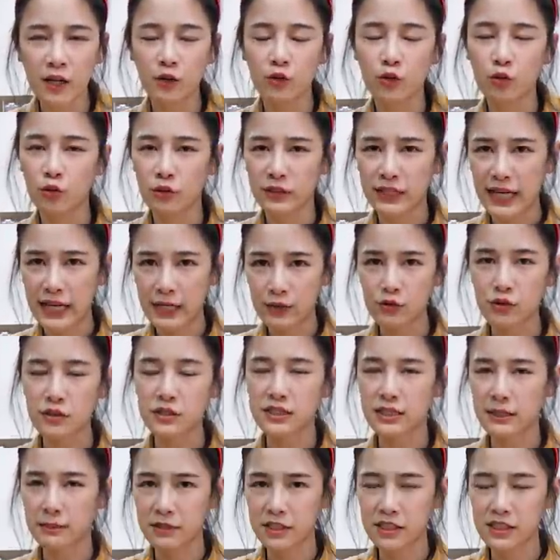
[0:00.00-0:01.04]
如果大家觉得
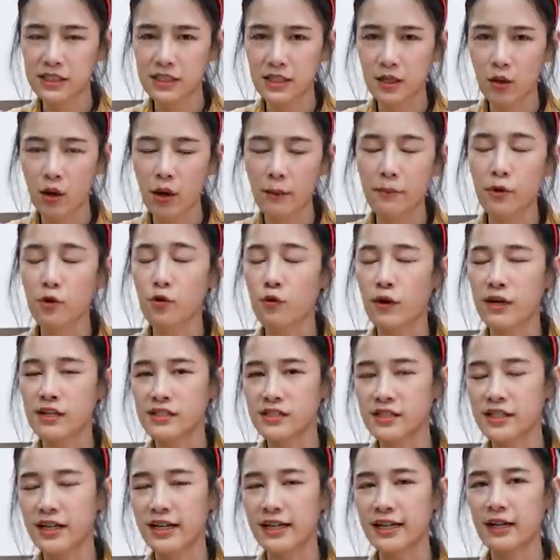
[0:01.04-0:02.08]
傻逼戏的话，没有关
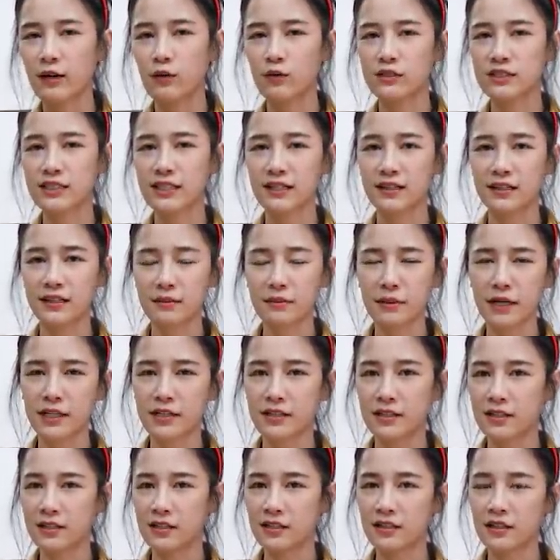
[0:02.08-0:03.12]
系，可以看我上个礼拜
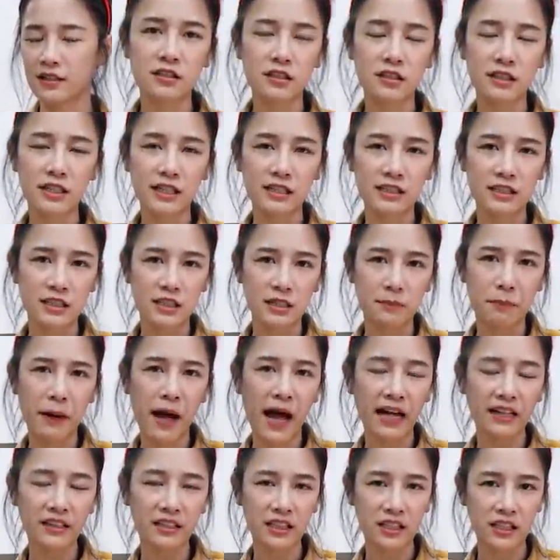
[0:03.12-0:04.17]
的圣诞节
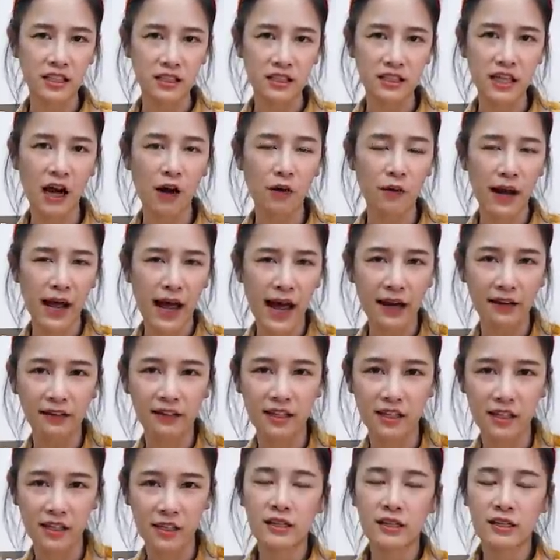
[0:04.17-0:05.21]
party 掏来 a u n
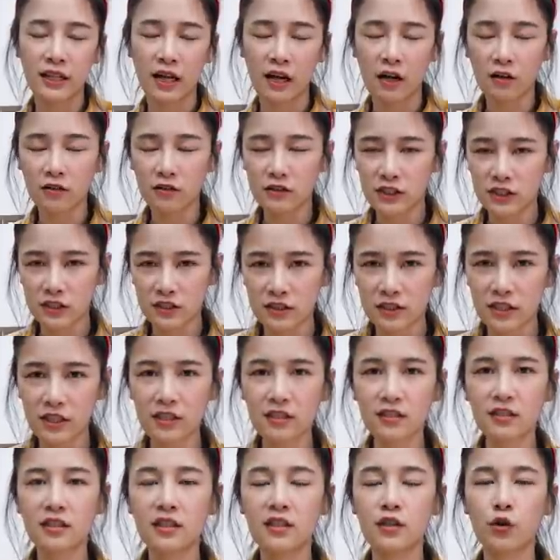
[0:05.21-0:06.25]
然后今
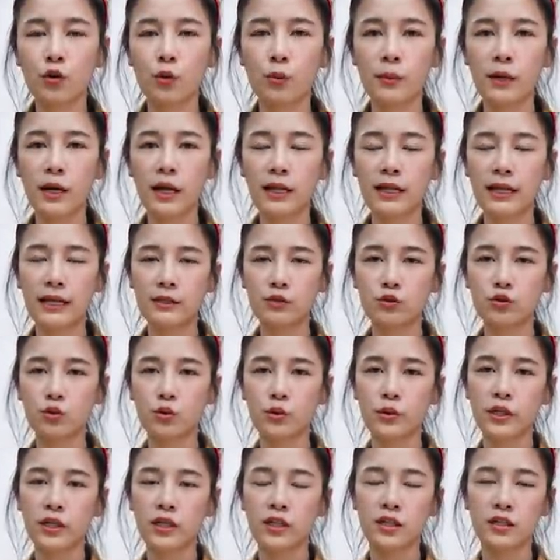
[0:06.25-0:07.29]
天呢，我们要来
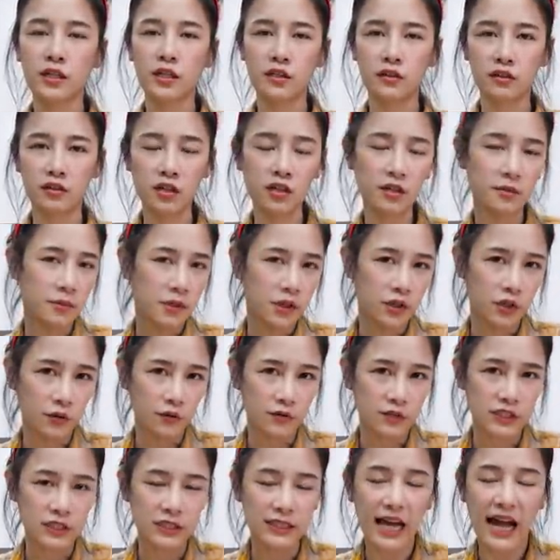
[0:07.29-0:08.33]
做一个很特别的
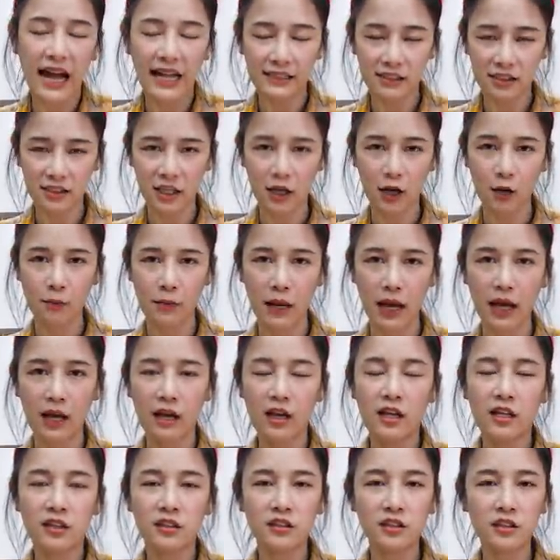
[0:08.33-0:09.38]
东西，大家知道吗？
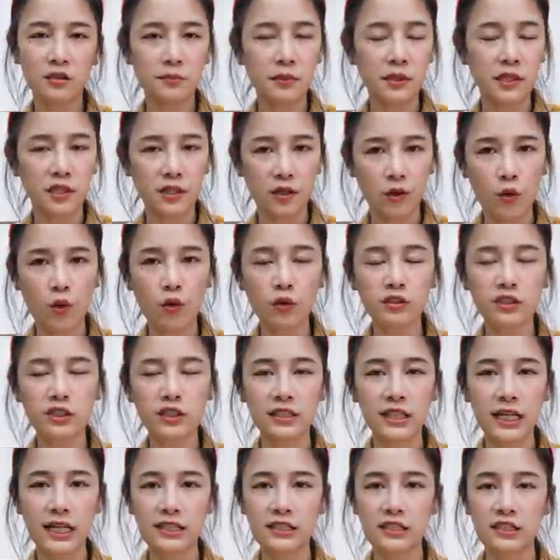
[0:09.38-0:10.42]
日本人过
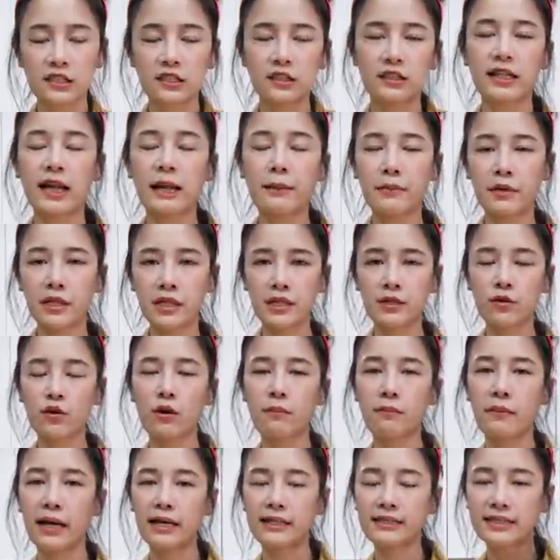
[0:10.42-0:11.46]
圣诞节呢，他们一定会
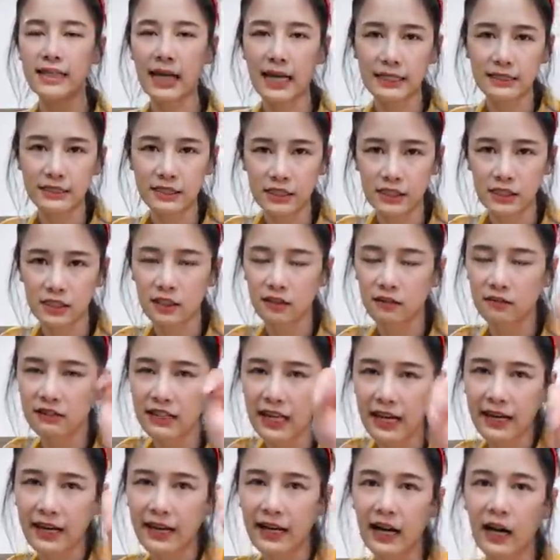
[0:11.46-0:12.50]
买炸鸡跟
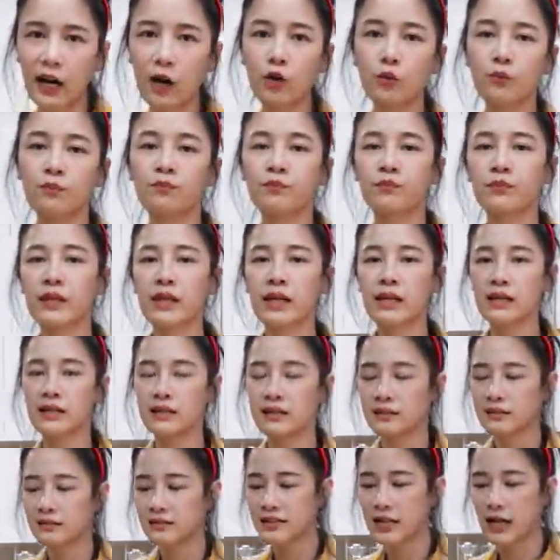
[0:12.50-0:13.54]
蛋糕。
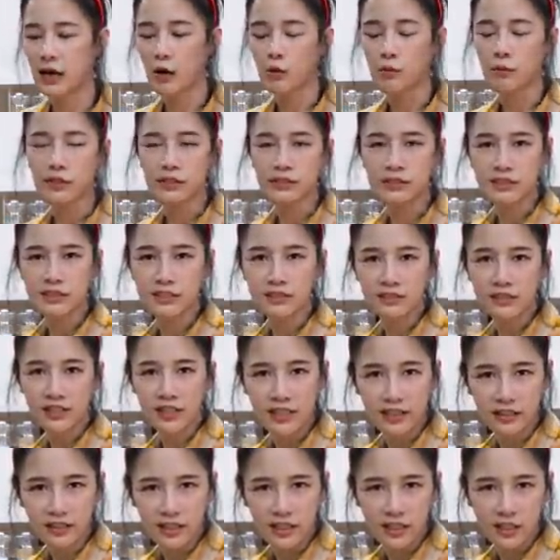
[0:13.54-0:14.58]
那我们今
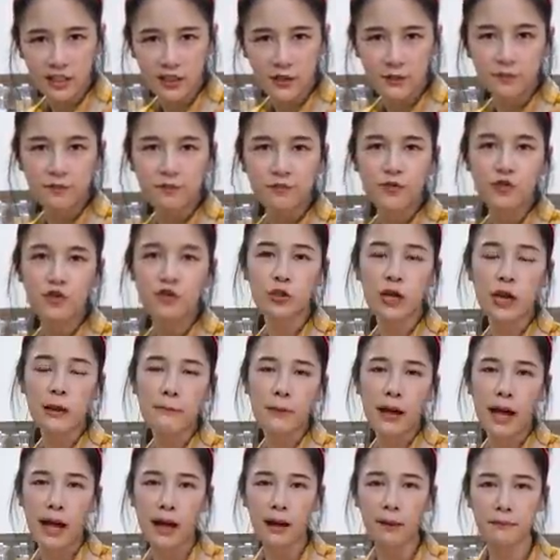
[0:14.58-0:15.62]
天呢，就来
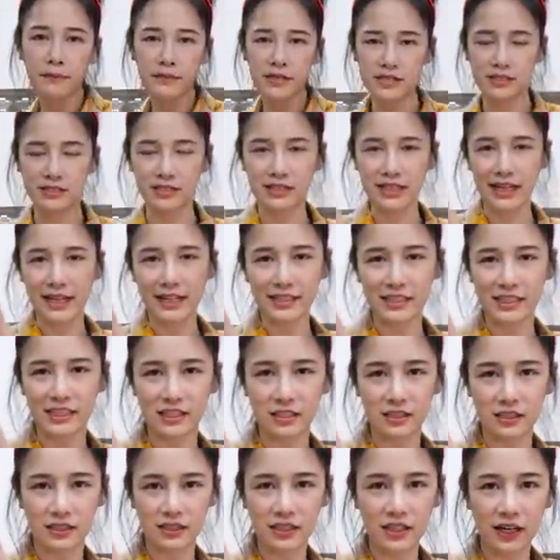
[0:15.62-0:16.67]
把它密塞一
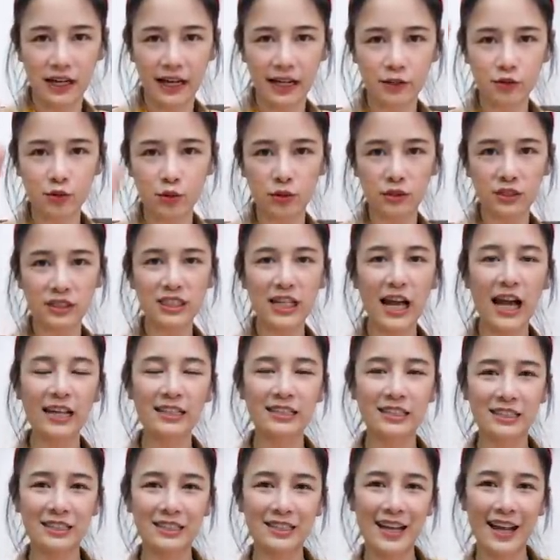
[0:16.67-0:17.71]
起，要来做炸
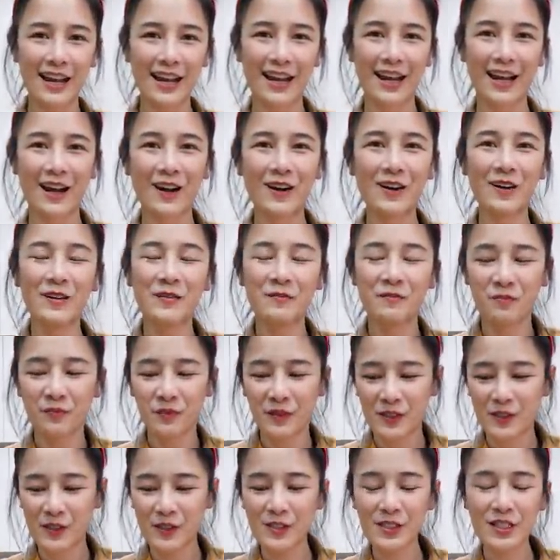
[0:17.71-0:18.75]
鸡蛋糕，
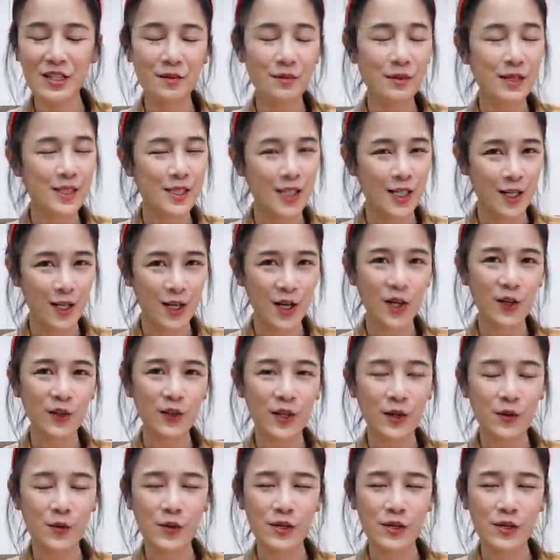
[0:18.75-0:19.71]
究竟可不可以成功呢？